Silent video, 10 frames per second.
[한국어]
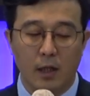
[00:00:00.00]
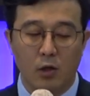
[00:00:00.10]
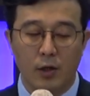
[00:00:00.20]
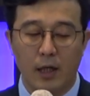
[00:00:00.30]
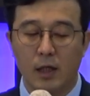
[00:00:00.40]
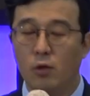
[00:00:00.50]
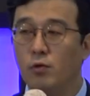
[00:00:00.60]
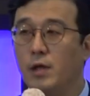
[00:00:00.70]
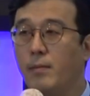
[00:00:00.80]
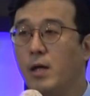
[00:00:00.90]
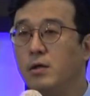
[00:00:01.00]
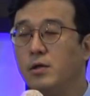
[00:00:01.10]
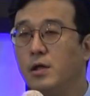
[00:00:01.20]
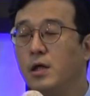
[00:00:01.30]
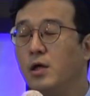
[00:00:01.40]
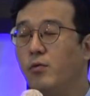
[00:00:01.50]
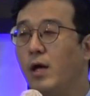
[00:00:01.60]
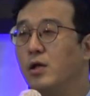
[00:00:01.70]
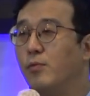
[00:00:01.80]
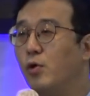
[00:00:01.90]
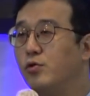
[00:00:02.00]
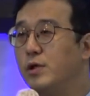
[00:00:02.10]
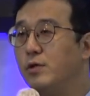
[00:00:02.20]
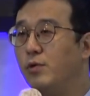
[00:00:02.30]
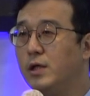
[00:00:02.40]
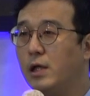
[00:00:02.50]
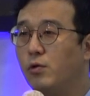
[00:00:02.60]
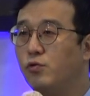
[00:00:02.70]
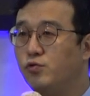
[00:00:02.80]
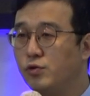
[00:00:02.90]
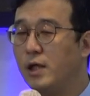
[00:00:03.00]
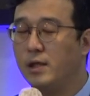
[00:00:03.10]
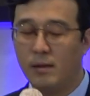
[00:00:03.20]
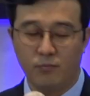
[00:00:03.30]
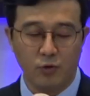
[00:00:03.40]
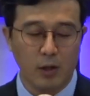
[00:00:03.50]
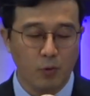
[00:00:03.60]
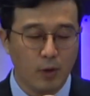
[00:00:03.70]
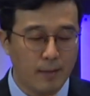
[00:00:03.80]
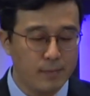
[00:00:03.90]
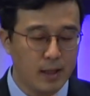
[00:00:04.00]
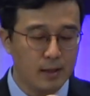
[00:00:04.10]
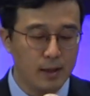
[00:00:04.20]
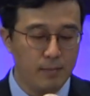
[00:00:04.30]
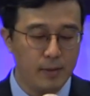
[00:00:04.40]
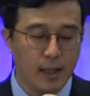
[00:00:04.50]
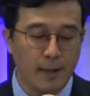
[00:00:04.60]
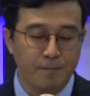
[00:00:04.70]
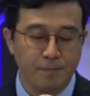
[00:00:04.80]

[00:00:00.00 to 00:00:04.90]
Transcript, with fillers: 더 향기로운 예배를 드리기 위해 섬겨주신 우리 차로운 중창단 분께도 감사드립니다.